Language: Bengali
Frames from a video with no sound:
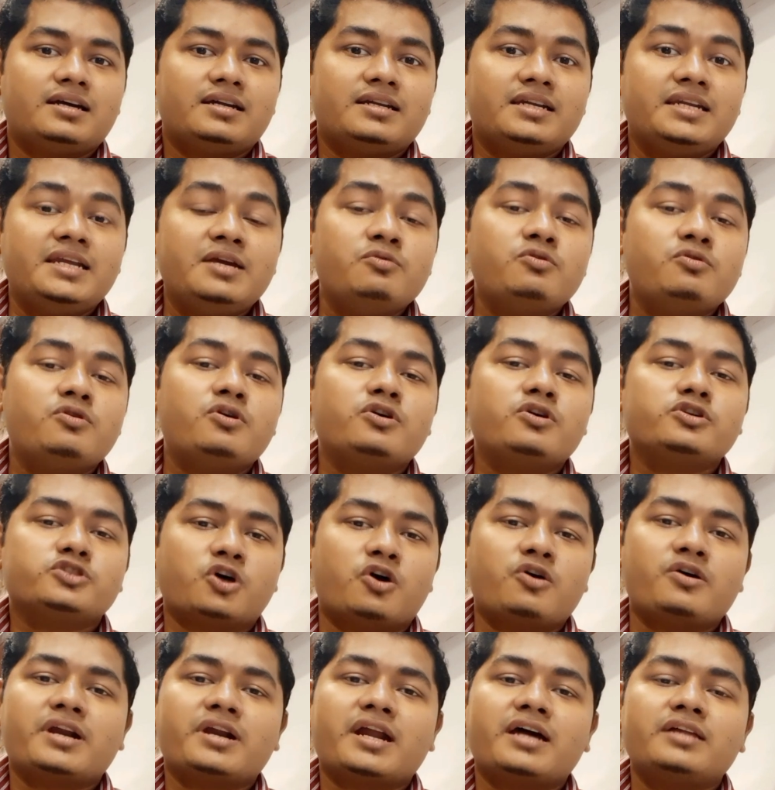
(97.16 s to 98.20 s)
নিউরো
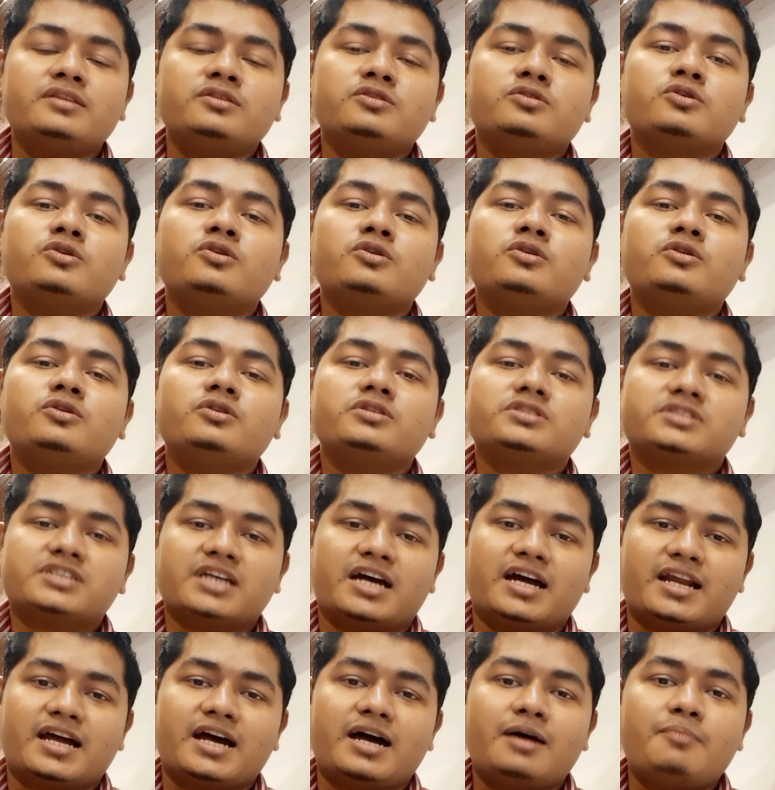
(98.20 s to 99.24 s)
সংক্রান্ত
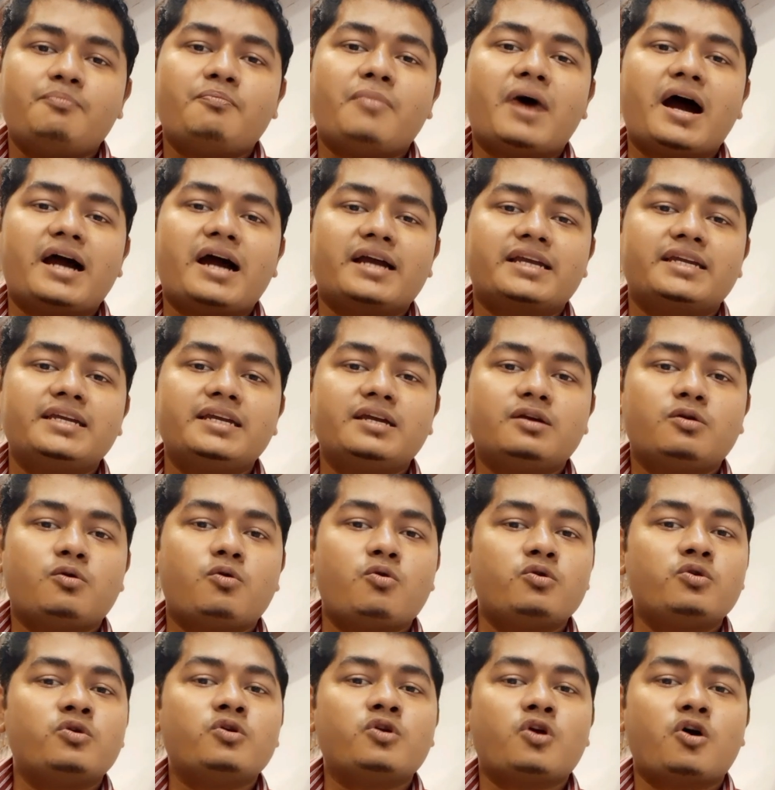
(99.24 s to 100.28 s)
ছাড়া বাকি
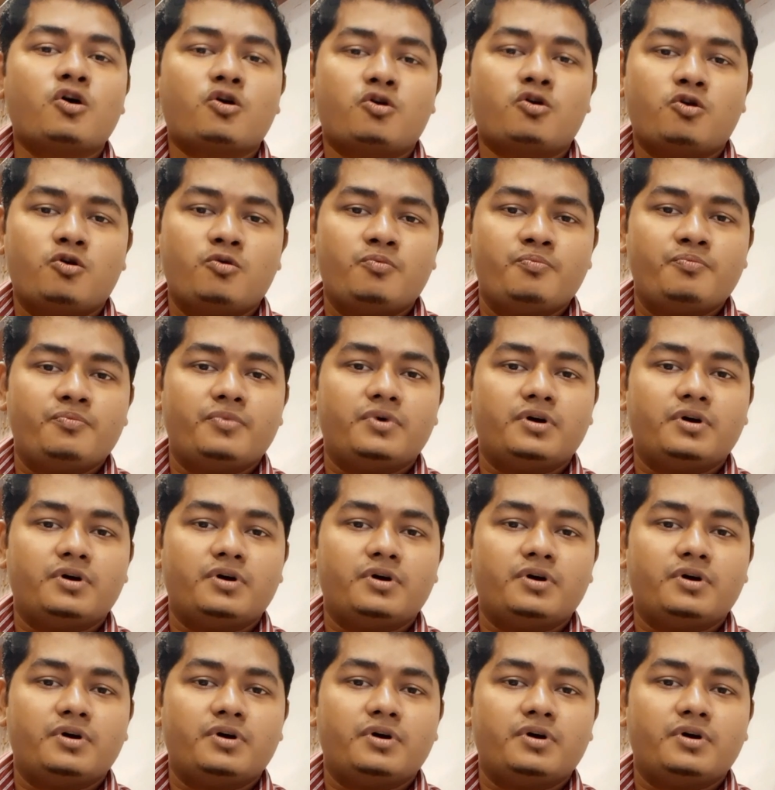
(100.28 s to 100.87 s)
কোনো রকম